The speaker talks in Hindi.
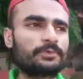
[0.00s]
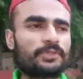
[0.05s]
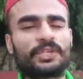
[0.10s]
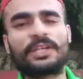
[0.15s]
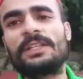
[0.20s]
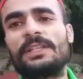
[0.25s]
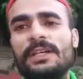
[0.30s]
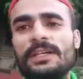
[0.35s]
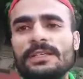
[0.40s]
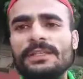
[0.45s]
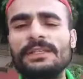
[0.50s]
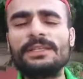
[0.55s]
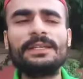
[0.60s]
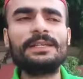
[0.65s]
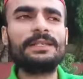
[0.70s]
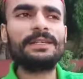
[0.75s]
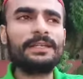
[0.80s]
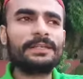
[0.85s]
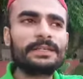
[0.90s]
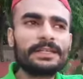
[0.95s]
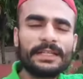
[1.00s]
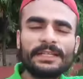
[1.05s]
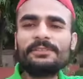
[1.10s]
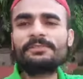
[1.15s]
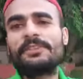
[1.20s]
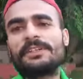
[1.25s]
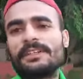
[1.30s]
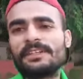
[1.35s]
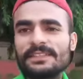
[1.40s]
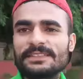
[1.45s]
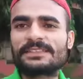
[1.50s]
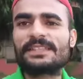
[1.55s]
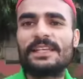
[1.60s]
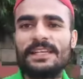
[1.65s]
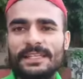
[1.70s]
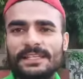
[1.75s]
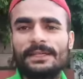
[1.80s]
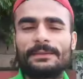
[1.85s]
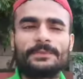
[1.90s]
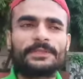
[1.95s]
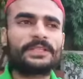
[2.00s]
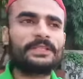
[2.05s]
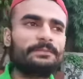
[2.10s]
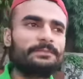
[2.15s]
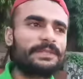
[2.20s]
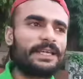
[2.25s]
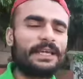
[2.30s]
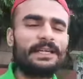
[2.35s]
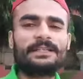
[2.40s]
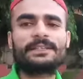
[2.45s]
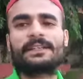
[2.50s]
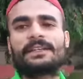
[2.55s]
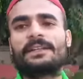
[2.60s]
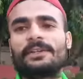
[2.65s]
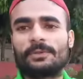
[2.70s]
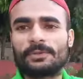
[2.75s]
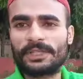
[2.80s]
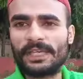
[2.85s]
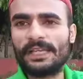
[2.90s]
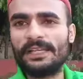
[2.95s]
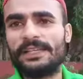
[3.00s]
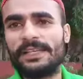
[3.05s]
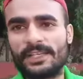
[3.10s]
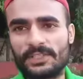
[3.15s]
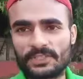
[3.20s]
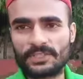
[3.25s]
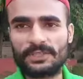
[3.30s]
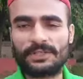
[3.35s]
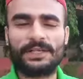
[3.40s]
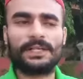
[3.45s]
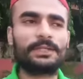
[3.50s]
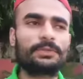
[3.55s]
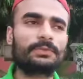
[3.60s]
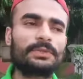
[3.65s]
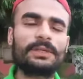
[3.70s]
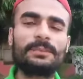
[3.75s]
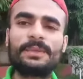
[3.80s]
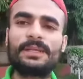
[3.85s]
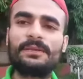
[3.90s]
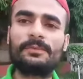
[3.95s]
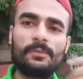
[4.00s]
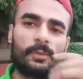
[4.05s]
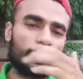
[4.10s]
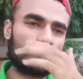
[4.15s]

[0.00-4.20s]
पूछा था कि यार ये ग्रीन फिटनेस है क्या मतलब क्या कर रहे हो क्या नया चल रहा है क्योंकि मैंने